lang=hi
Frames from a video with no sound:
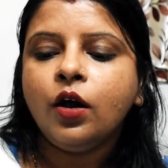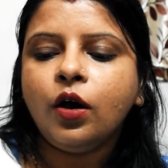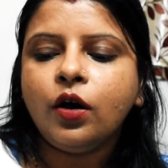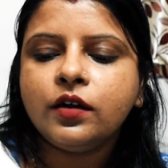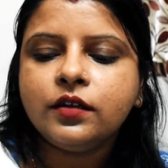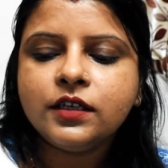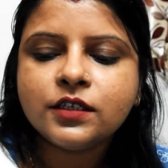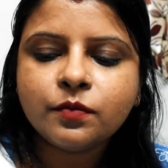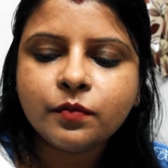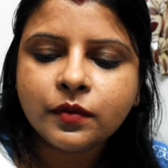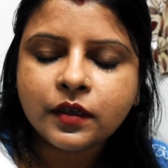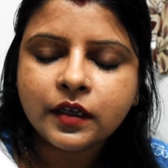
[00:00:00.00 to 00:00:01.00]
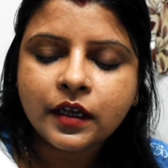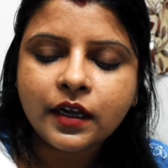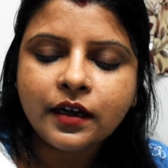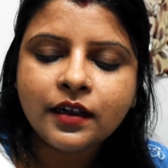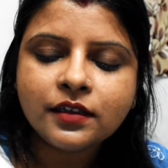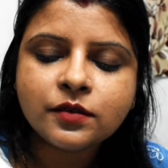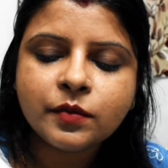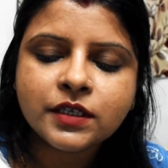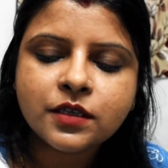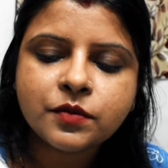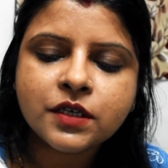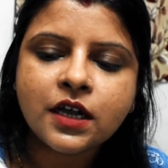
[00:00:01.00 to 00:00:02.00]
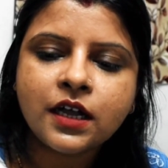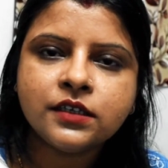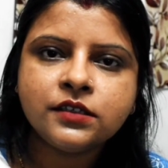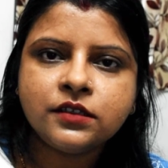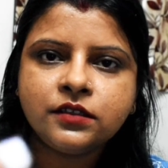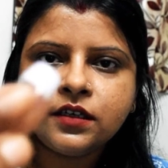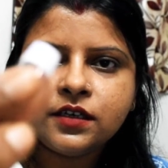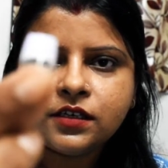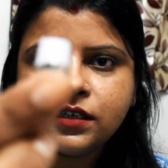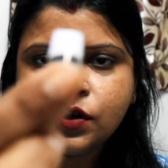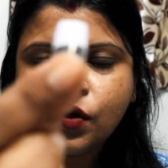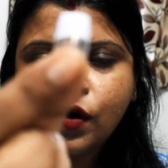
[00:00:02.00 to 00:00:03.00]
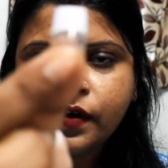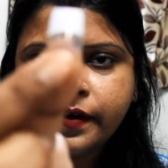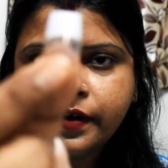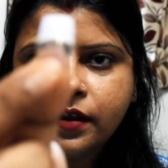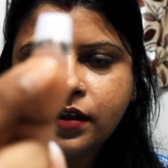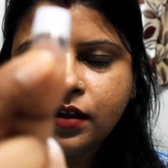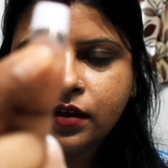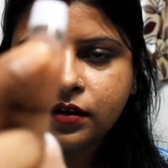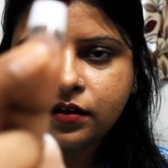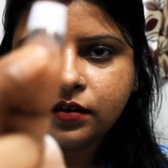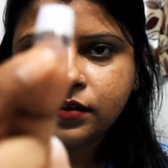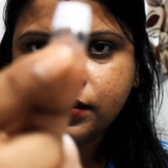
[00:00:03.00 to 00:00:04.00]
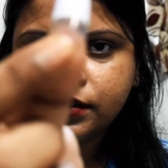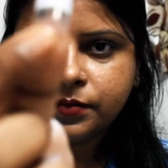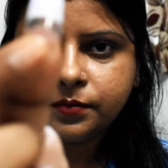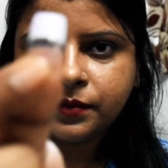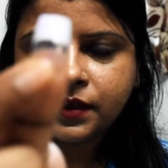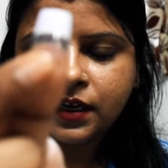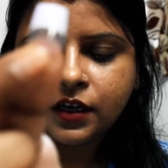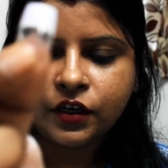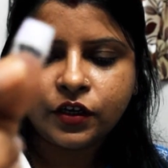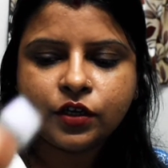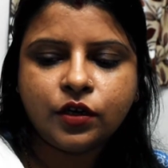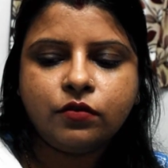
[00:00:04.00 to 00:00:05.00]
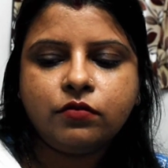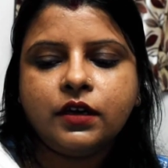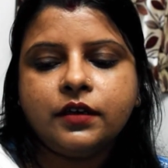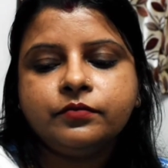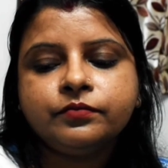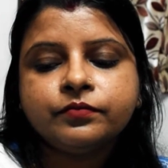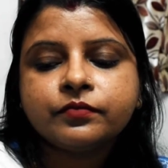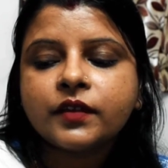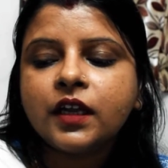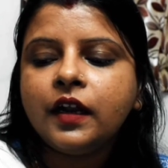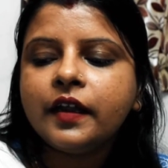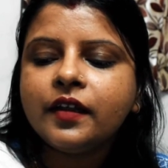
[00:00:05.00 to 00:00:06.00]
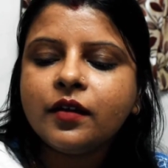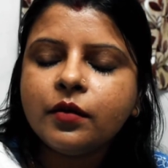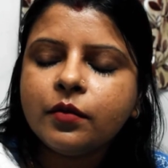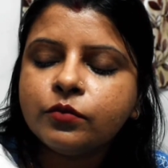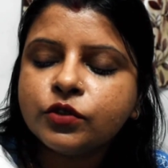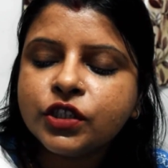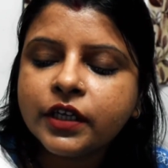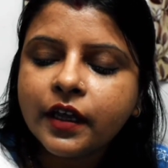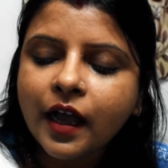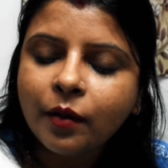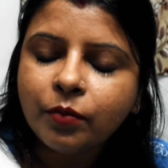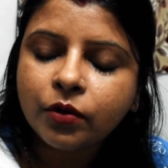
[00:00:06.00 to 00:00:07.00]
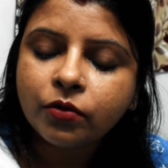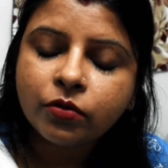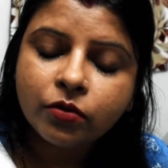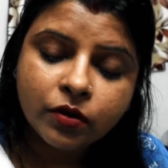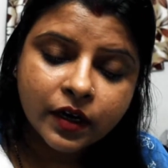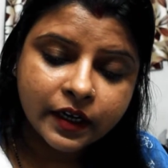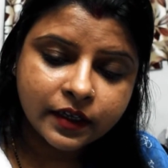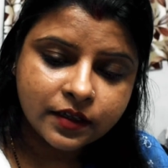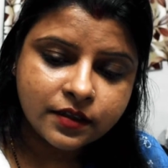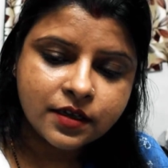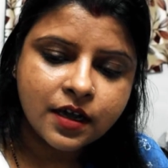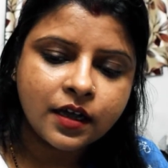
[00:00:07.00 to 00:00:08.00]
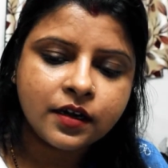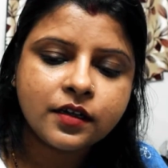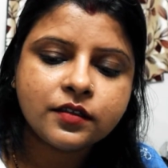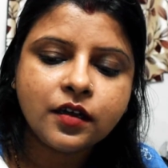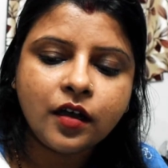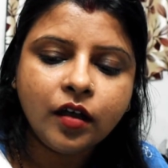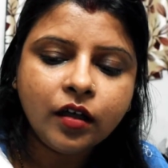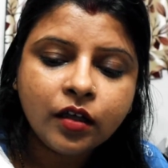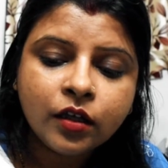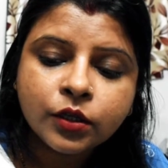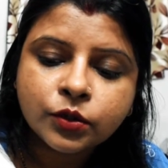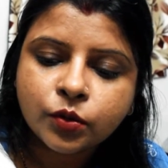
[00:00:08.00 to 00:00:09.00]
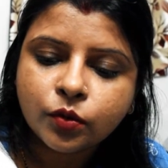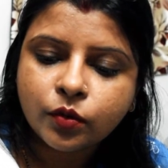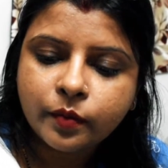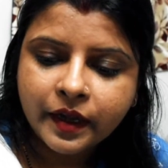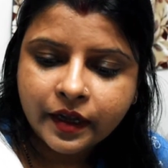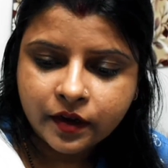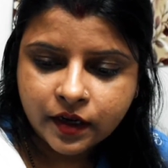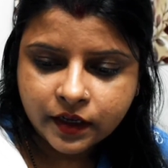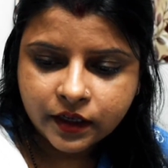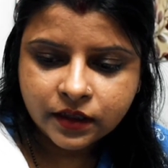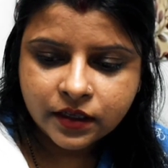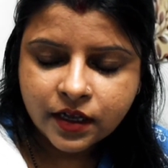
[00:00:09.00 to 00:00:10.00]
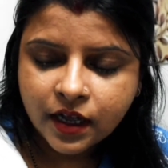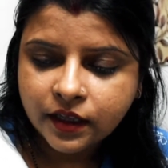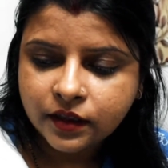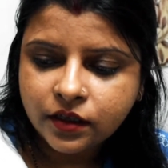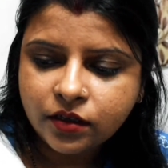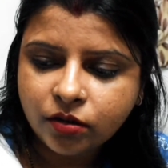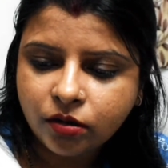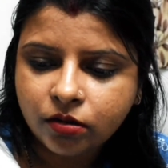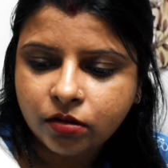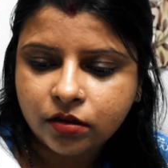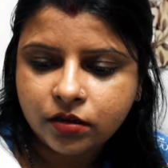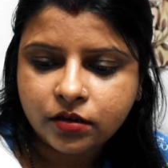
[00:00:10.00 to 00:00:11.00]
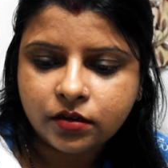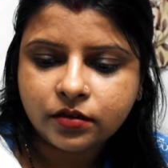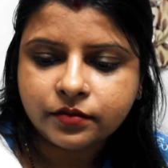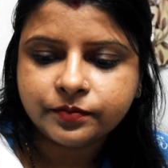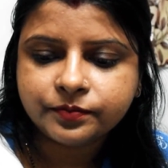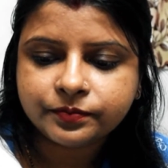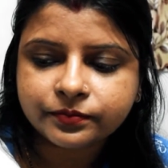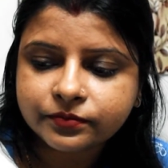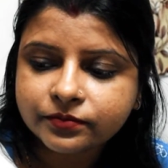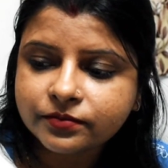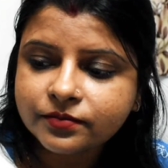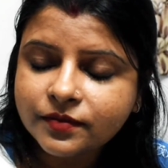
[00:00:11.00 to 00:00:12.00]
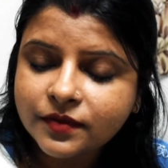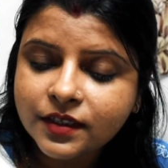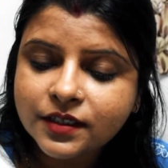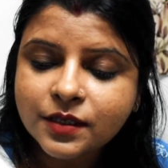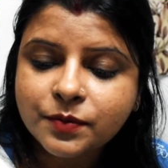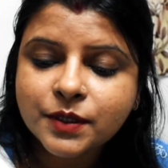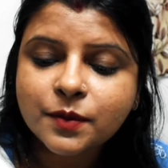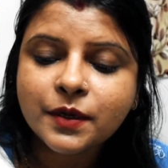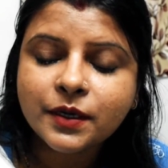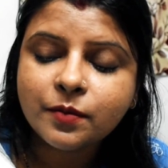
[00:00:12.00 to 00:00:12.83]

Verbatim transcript: और इस ये नेल्स में सबसे खासियत है ये ऑलरेडी कलर किया हुआ है लेकिन मुझे आप लोगों को करके दिखाना था तो मैं करके दिखा दी और सबसे बड़ी